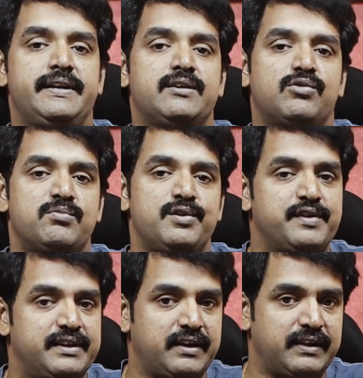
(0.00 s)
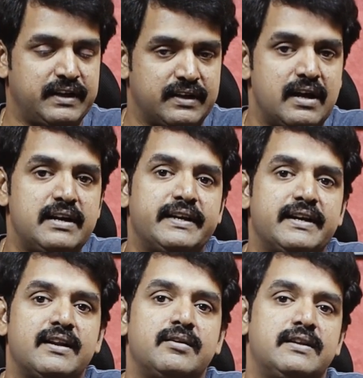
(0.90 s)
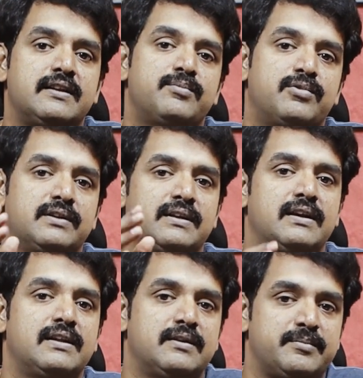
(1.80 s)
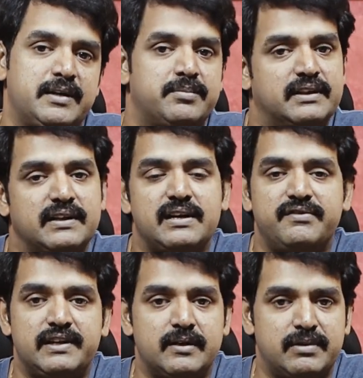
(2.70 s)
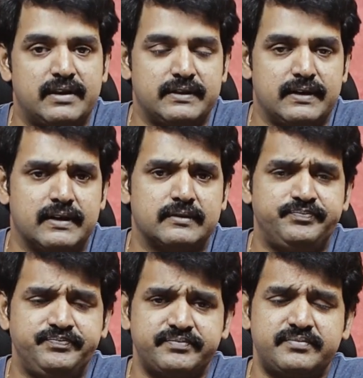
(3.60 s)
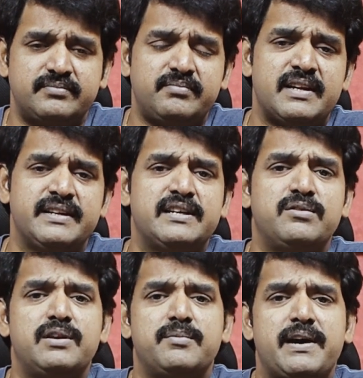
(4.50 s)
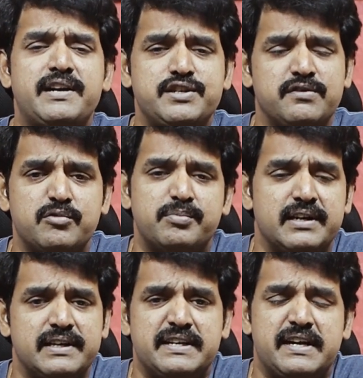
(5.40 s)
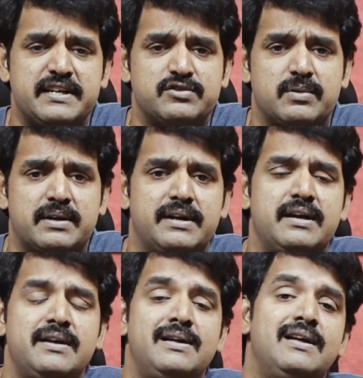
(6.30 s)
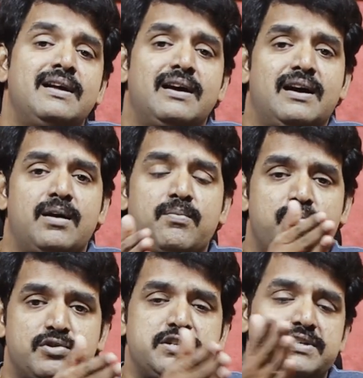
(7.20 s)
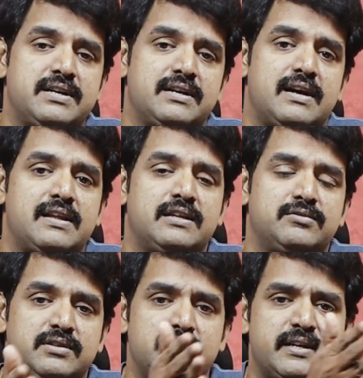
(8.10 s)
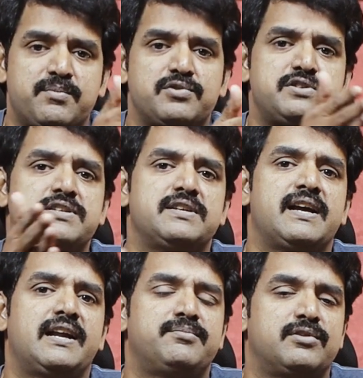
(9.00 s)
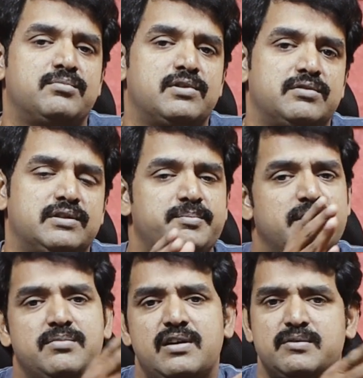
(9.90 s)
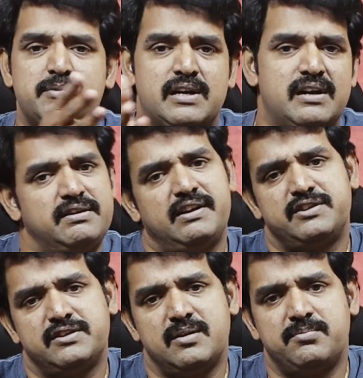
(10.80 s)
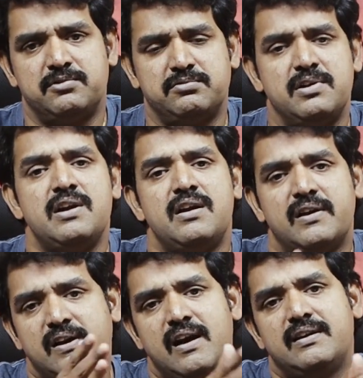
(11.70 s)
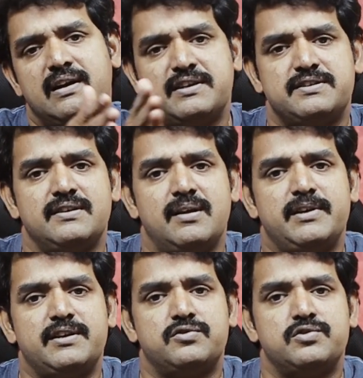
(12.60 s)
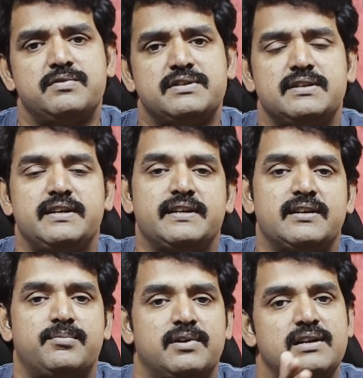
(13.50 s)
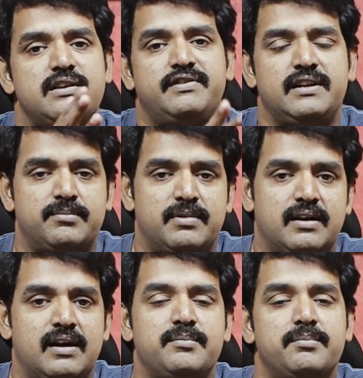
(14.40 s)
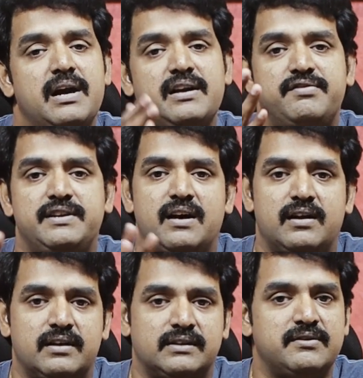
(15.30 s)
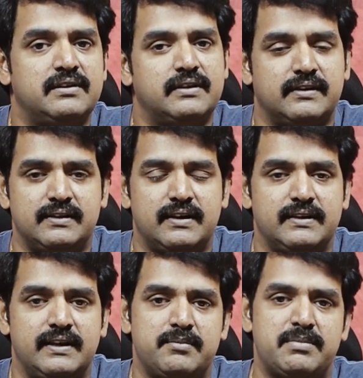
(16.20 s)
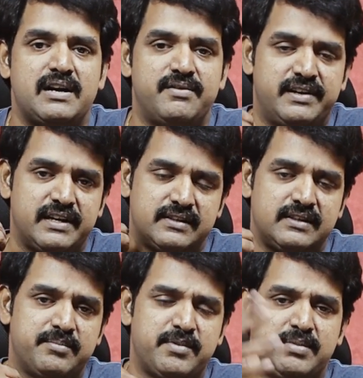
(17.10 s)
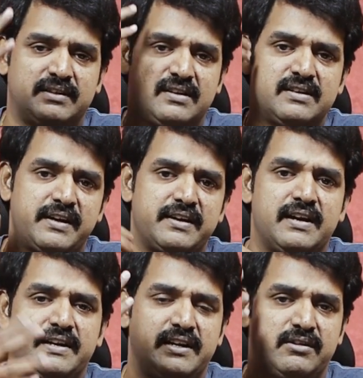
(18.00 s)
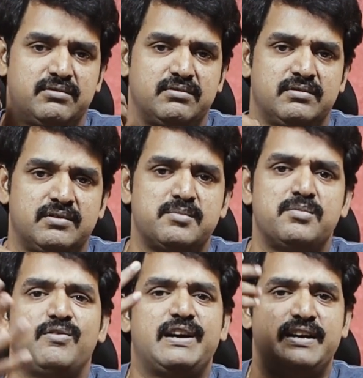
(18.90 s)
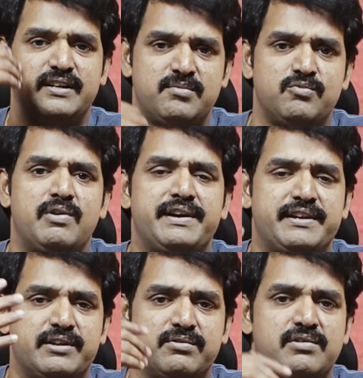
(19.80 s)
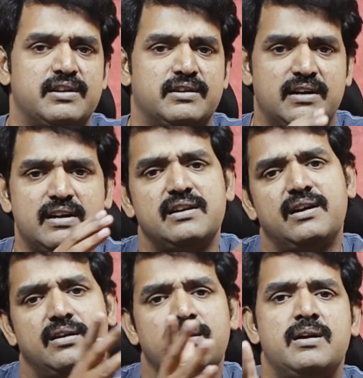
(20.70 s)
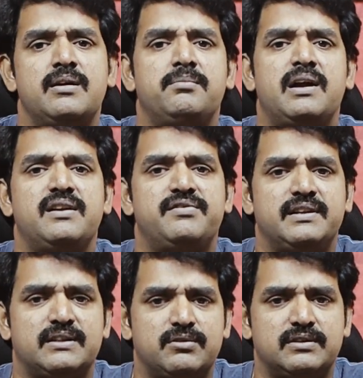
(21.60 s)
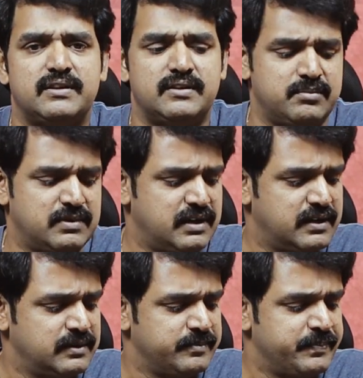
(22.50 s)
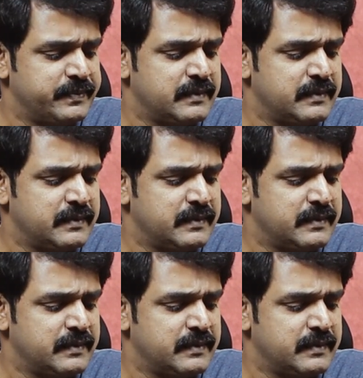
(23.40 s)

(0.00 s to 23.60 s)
நீங்கள் ஒரு முடிவு எடுத்திருந்தீங்கன்னா நீங்கள் என்ன இதில் போகிறது நல்லது அப்படின்னு பார்த்திங்கன்னா நிஃப்டியில் பண்ணுறது நல்லது என்னுடைய பயிற்சி வகுப்புகளுக்கு நான் என்ன சொல்கிறேன்னா பொசிஷனல் அதாவது வந்து நீங்கள் பொசிஷன் கேரி பண்ணும்போது வந்து பெரும்பாலும் நம்ம நான் டைரக்ஷன் தான் பண்ணுவோம் நான் டைரக்ஷனல் அப்படிங்கிற சுச்சுவேஷனில் நீங்கள் என்ன பண்ணலாம் நிஃப்டியில் பண்ணலாம் பேங்க் நிஃப்டியாக தவிர்த்துறது நல்லது ஏன்னா பேங்க் நிஃப்டிங்கிறது எப்போ பார்த்தாலும் ட்ரெண்ட் ஆகிட்டே இருக்கும் ரொம்ப வயலண்ட்டாக மூவ் ஆகிட்டே இருக்கும் அதனால் பேங்க் நிஃப்டியை தவிர்த்துறது ரொம்ப நல்லது